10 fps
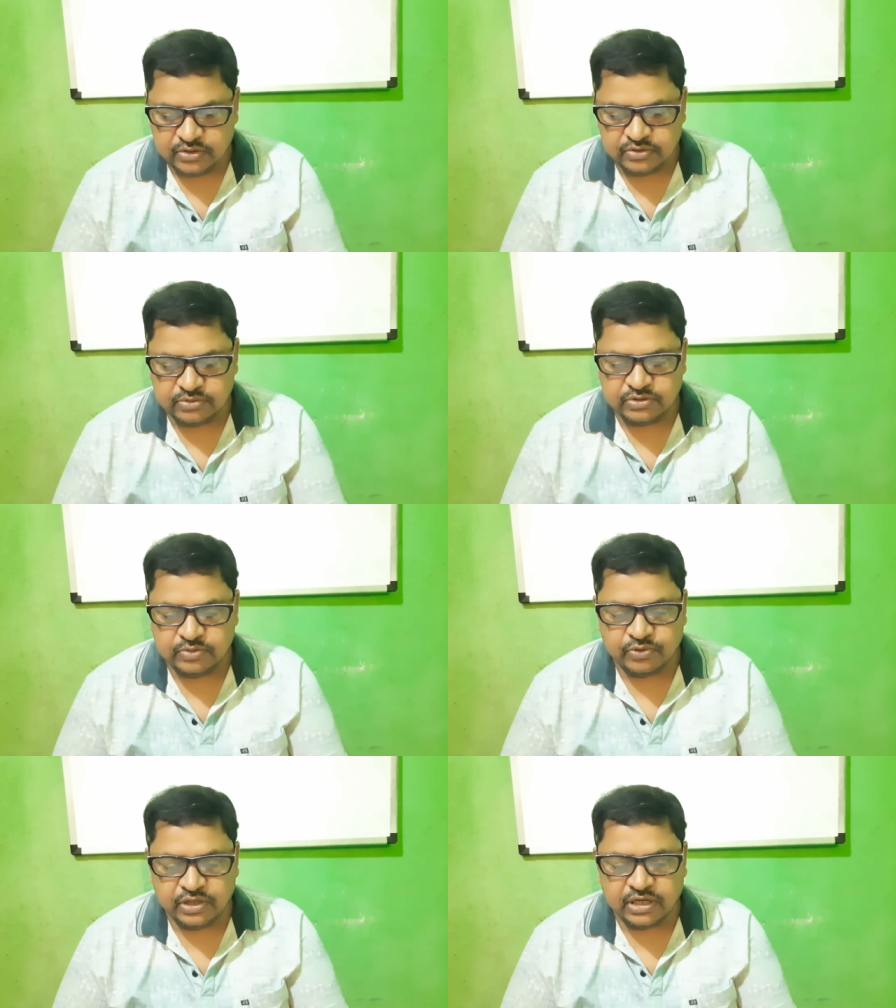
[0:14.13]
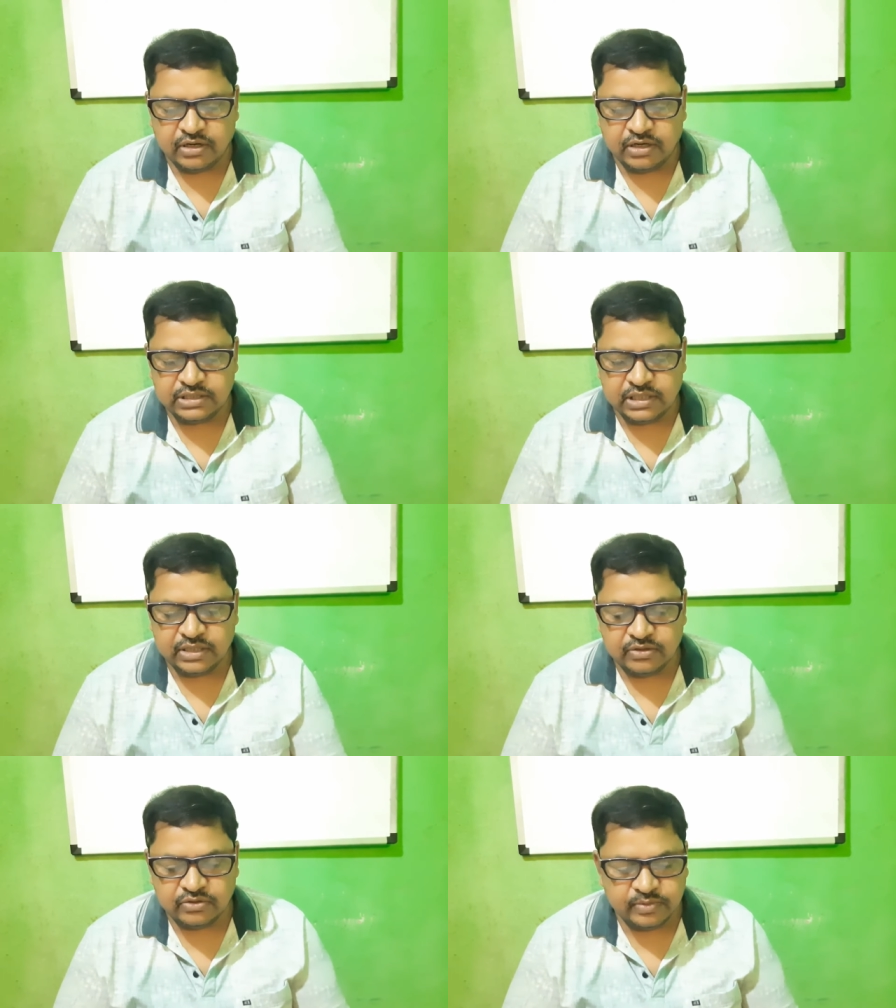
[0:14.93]
তো যদি পরীক্ষা হয় তাহলে
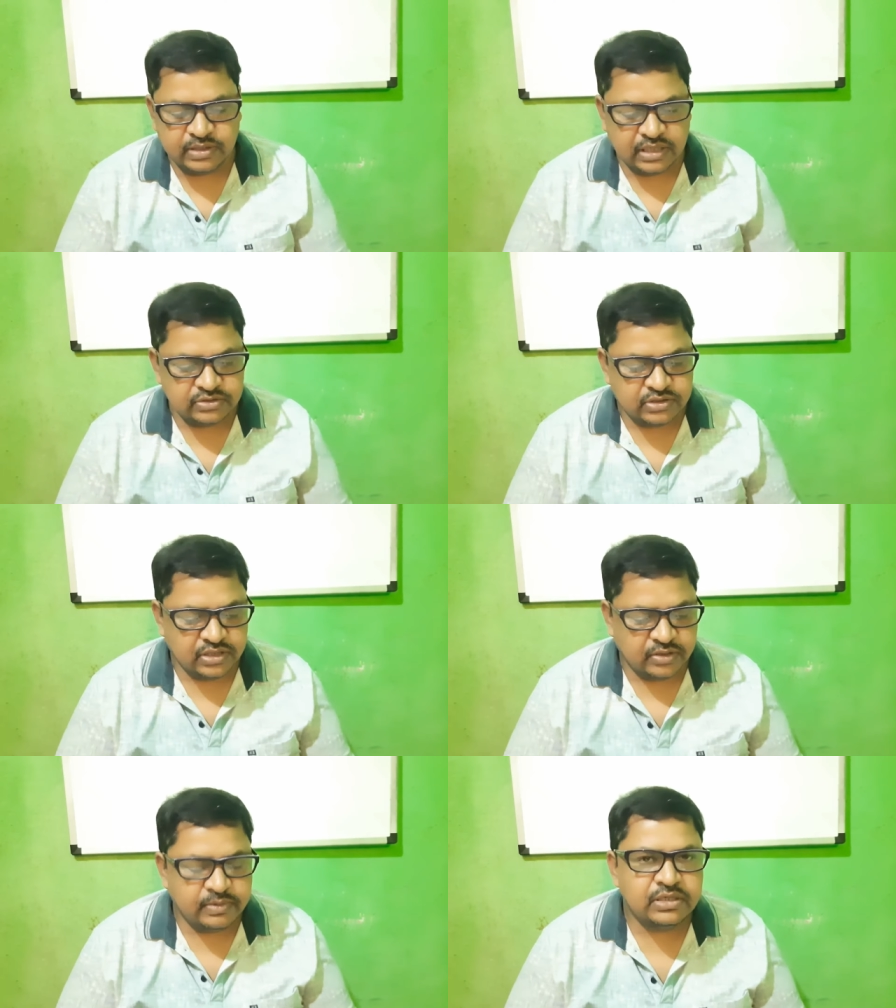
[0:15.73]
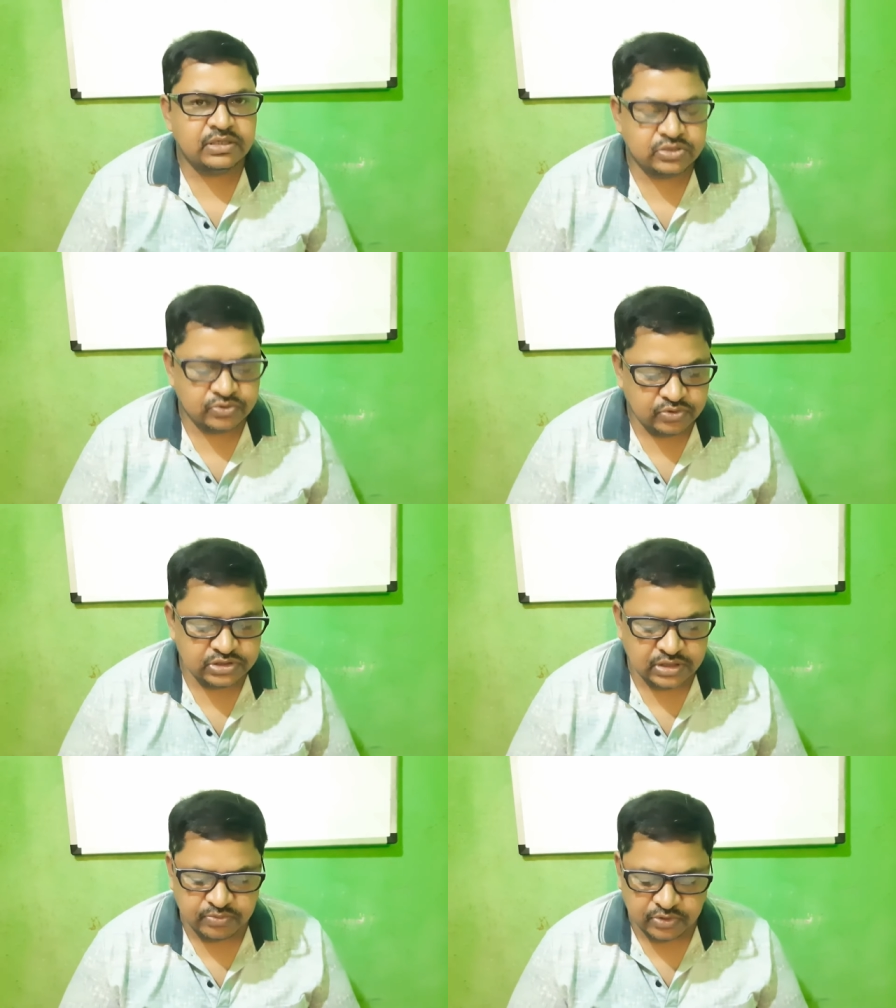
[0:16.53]
এগুলো খুবই কার্যকরী হবে
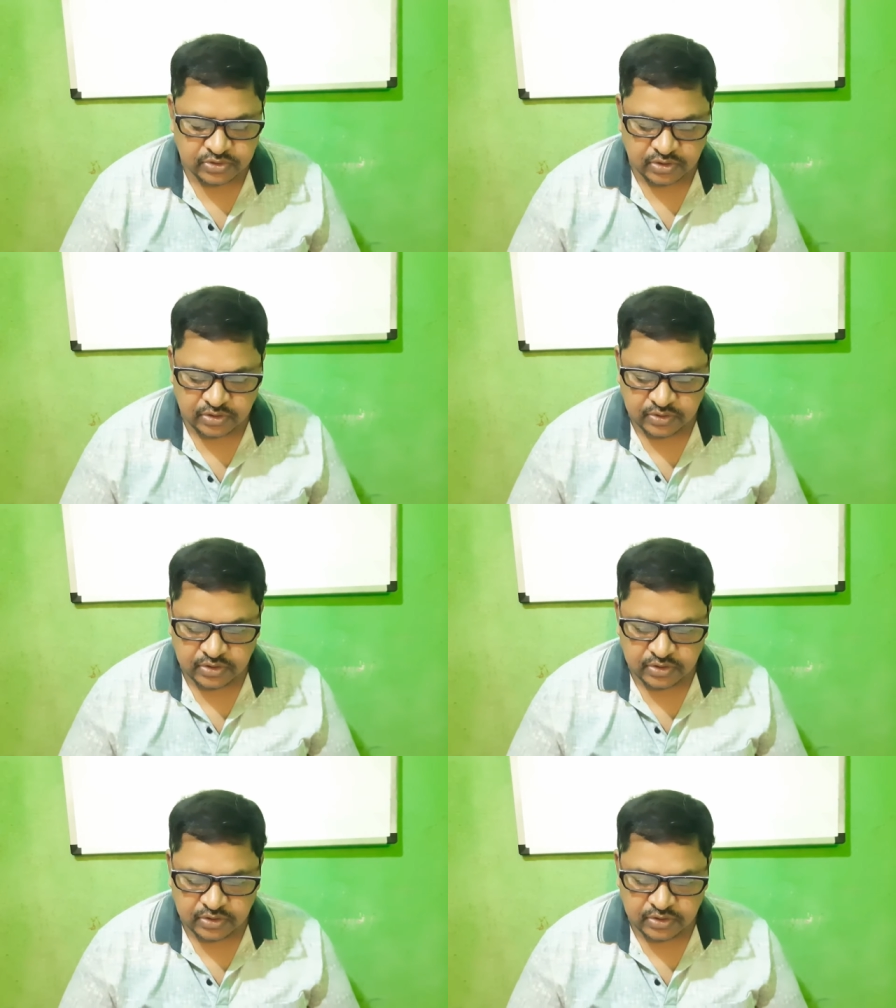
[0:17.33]
শূন্যস্থান পূরণ করো